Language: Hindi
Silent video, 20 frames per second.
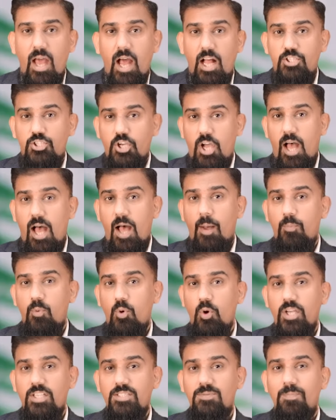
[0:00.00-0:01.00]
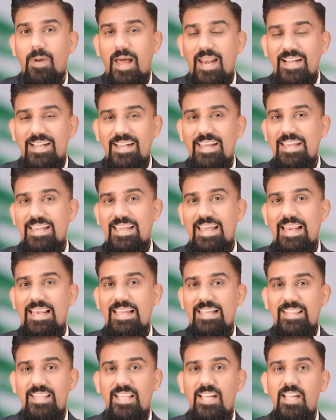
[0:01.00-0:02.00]
अच्छा आपको इस बैलेटिंग के
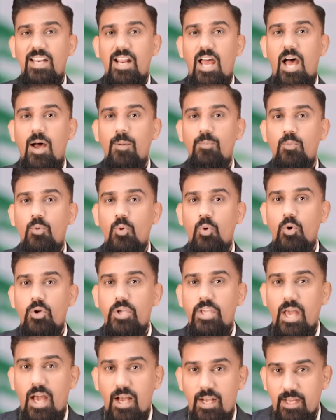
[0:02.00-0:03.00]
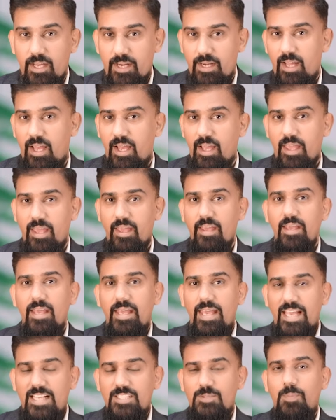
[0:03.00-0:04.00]
अंदर आपको क्या करना है
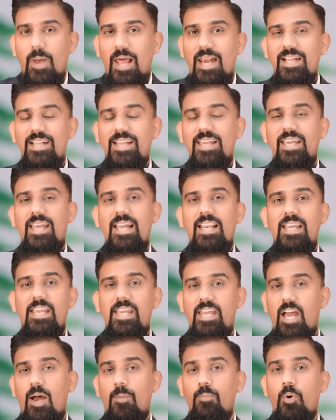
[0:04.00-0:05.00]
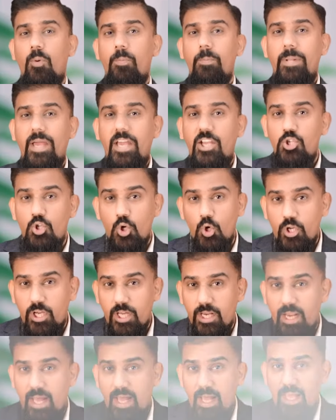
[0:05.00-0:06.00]
इस बैलेटिंग के लिए आपको मेक श्योर sure
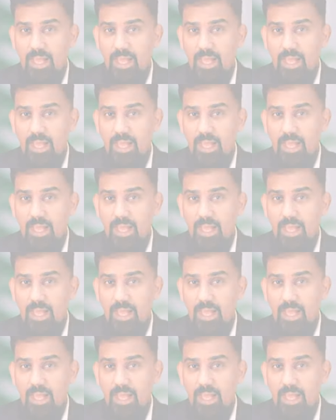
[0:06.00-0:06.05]
करना